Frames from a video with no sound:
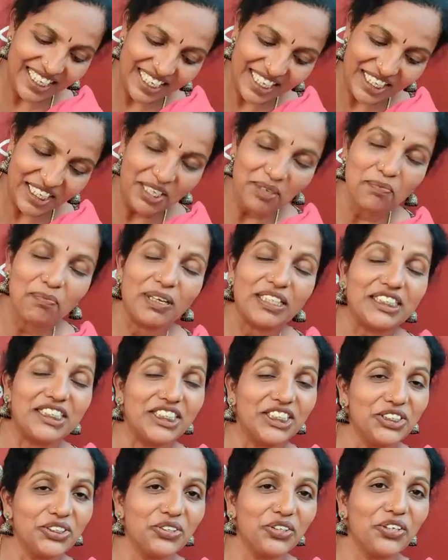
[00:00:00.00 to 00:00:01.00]
ఇంకా ఈ
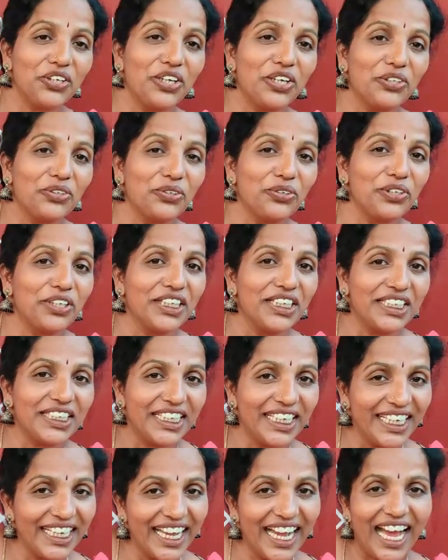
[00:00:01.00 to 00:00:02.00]
పచ్చి జొన్నలతోటి
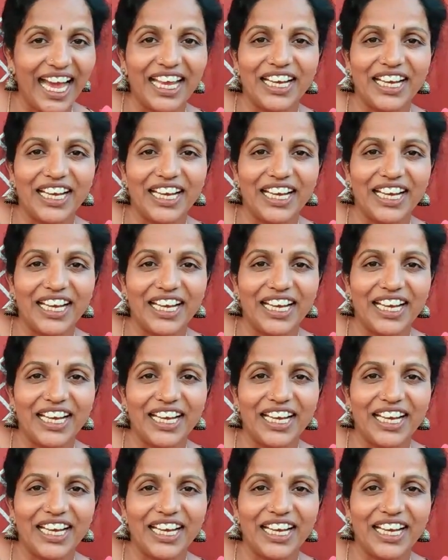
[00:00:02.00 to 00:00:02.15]
తీగ